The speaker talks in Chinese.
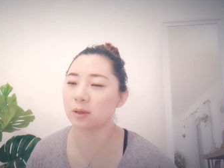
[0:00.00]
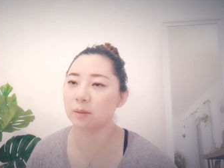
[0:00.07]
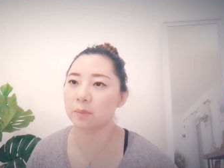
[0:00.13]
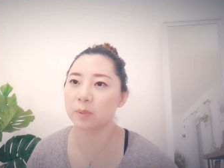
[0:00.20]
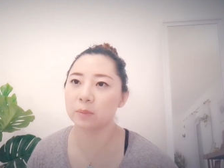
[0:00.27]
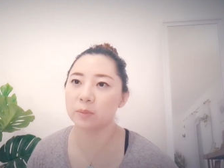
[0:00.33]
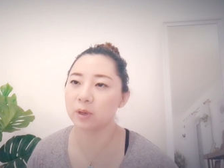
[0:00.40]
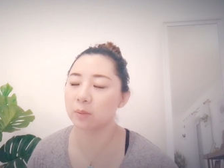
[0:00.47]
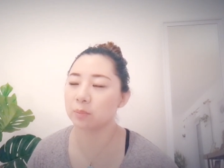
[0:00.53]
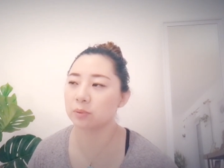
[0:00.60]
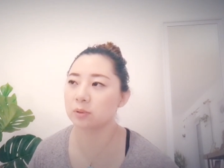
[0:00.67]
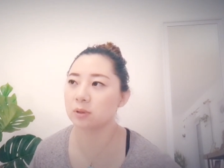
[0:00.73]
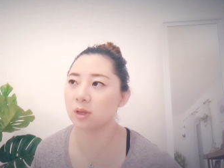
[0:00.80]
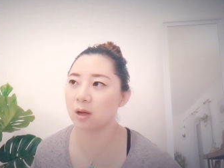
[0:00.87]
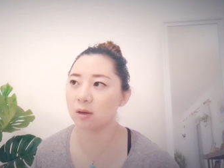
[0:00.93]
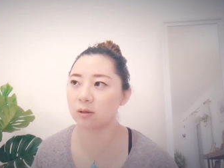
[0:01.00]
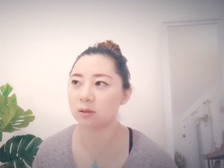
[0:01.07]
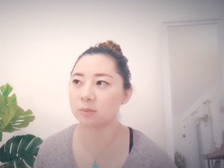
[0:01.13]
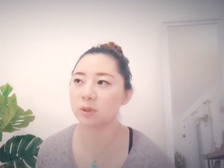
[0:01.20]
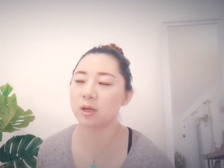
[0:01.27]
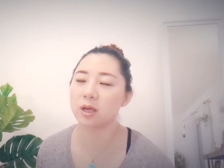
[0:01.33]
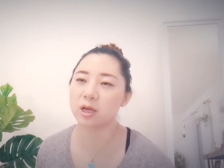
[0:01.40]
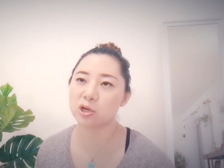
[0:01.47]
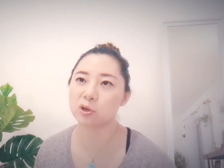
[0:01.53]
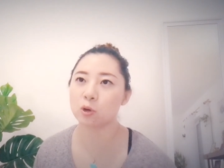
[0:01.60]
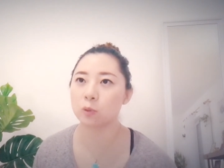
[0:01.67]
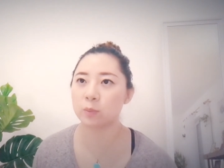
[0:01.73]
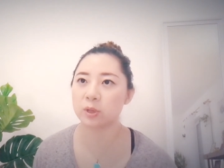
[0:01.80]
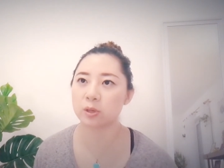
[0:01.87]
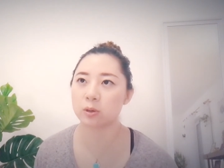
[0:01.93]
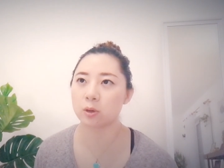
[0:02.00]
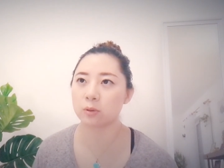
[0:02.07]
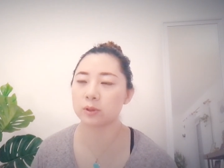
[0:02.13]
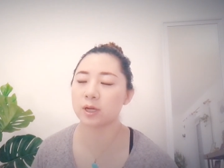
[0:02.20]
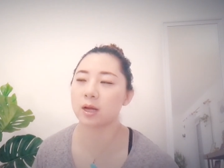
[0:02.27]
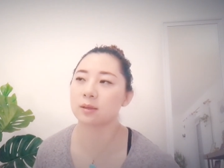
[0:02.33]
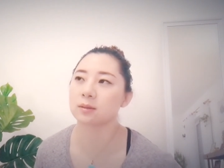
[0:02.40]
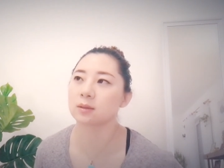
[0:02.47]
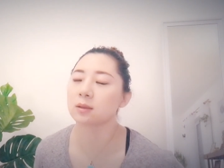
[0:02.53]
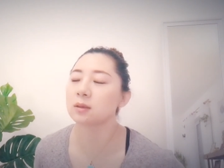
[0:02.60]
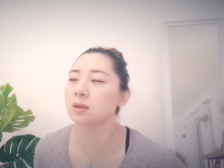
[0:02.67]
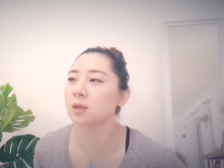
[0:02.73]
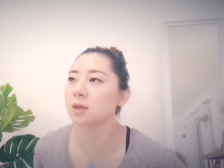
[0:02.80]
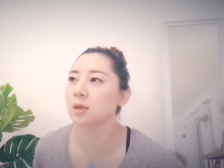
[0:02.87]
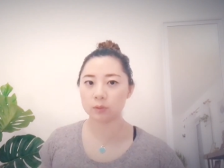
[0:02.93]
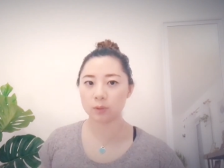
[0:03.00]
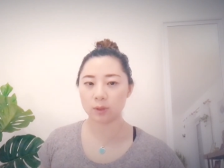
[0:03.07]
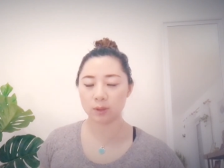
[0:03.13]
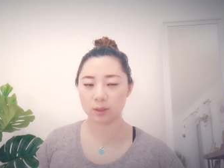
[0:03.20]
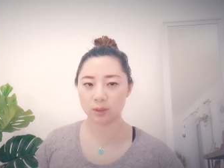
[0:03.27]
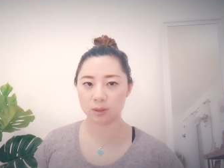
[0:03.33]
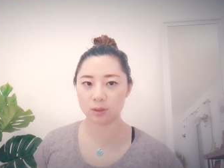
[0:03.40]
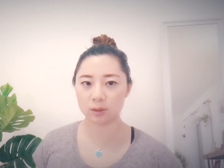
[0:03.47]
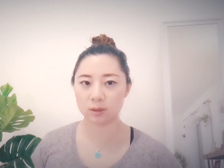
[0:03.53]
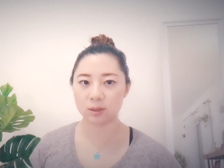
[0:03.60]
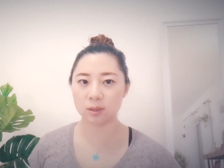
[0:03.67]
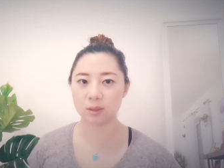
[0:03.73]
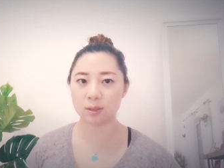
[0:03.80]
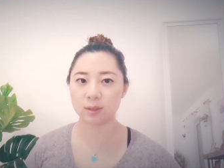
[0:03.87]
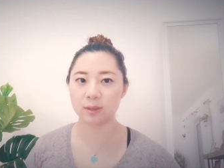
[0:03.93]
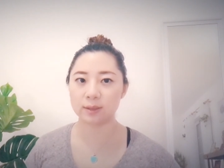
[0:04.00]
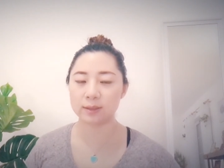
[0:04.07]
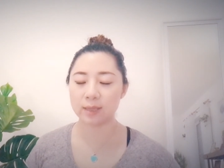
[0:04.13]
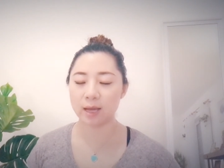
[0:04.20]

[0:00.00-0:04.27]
也没也不知道什么 A roll B roll 这样子。他决定是